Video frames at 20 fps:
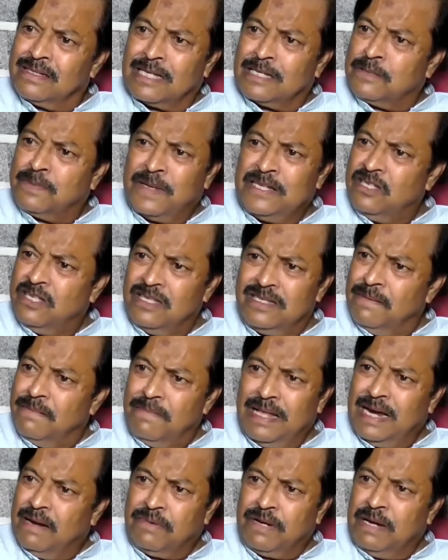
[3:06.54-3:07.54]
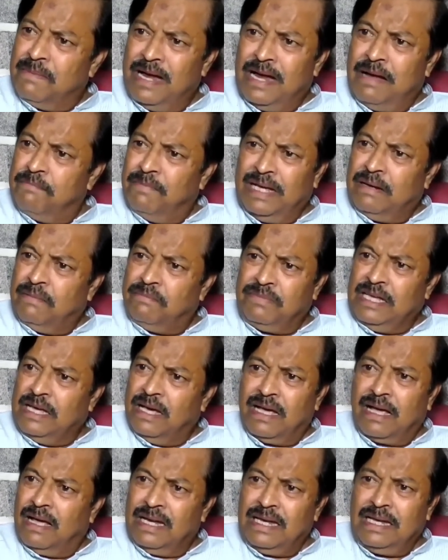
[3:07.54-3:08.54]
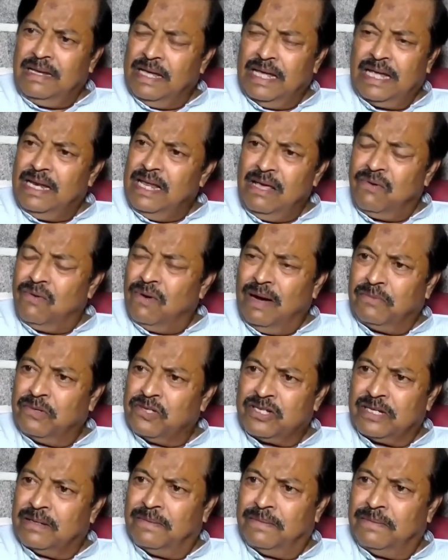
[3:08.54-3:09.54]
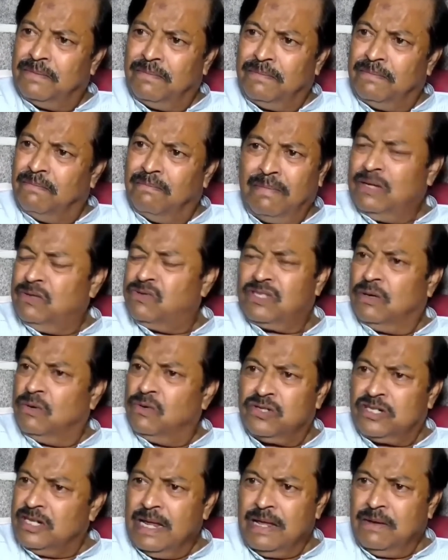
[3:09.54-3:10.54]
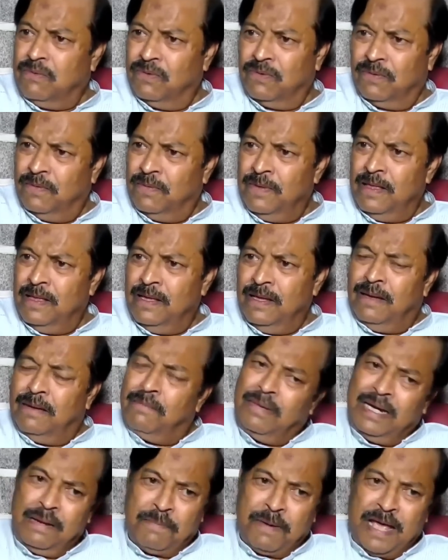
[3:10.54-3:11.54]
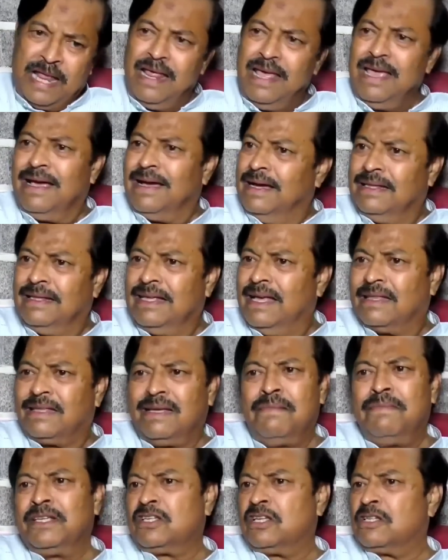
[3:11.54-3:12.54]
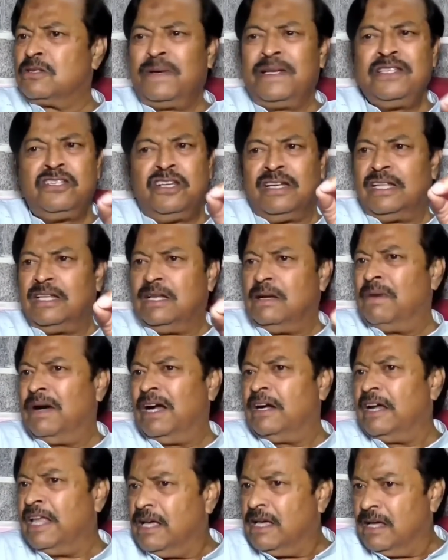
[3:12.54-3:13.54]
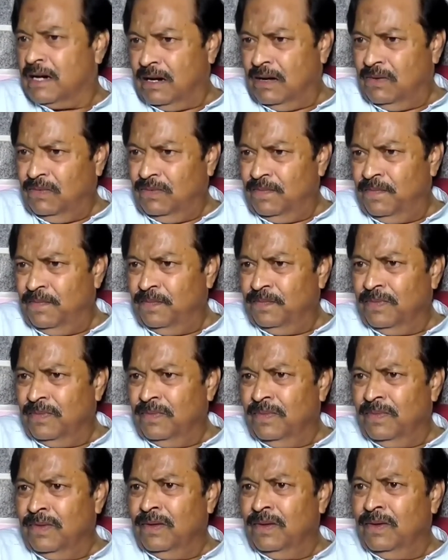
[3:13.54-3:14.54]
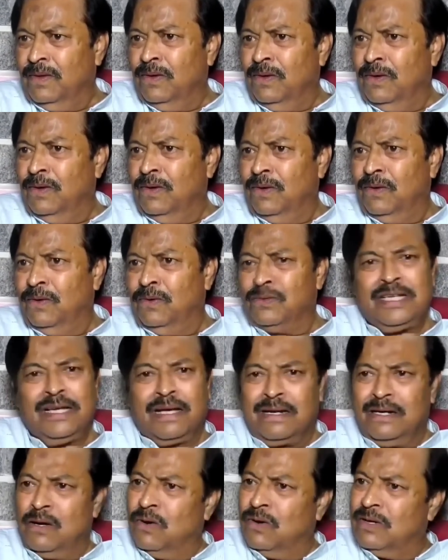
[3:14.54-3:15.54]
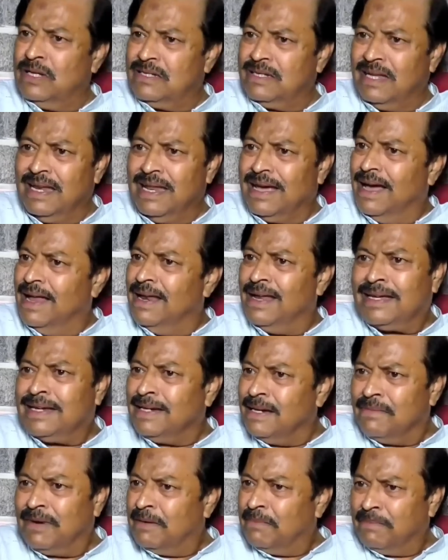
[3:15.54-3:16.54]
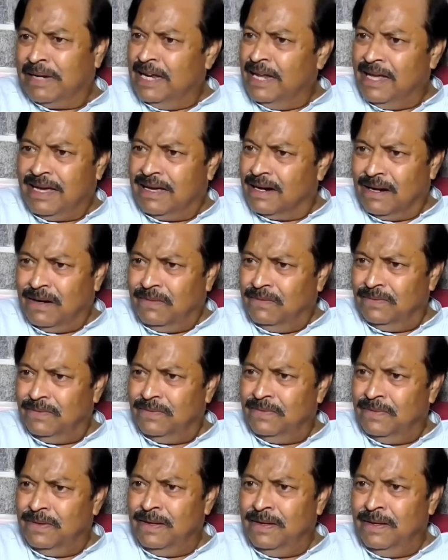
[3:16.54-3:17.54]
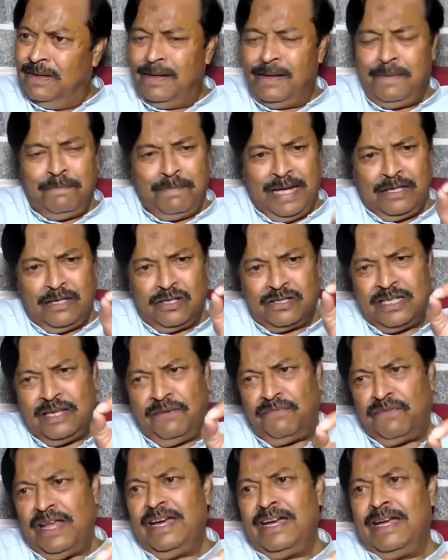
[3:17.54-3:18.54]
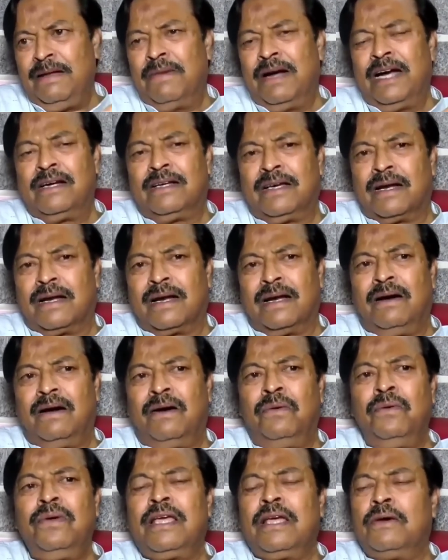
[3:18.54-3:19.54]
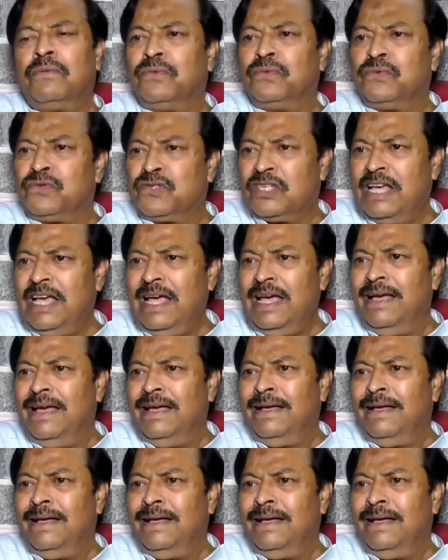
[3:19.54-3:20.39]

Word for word: सस्पेंशन से मेरा डिमांड मेरा ये खाली ये नहीं हुआ मुझे मैं उससे खुश नहीं हूँ मैंने पहले ही कह दिया था मैं सस्पेंशन की डिमांड नहीं कर रहा हूँ उसे नौकरी से निकालने की डिमांड मैं नहीं कर रहा हूँ मैं तो सिर्फ ये डिमांड कर रहा हूँ कि उसे